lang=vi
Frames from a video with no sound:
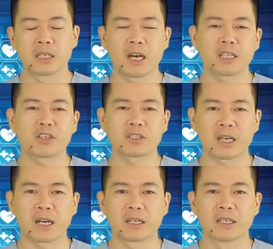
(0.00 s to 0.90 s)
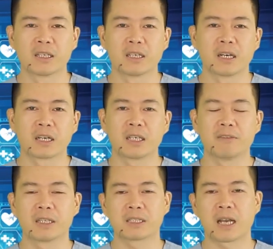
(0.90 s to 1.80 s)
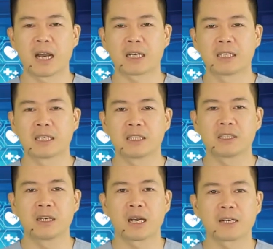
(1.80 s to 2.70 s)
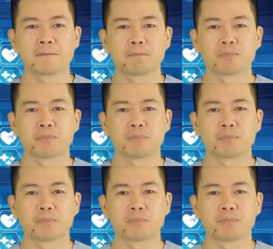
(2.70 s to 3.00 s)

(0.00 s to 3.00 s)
đã cho rằng khi về già thì cái chức năng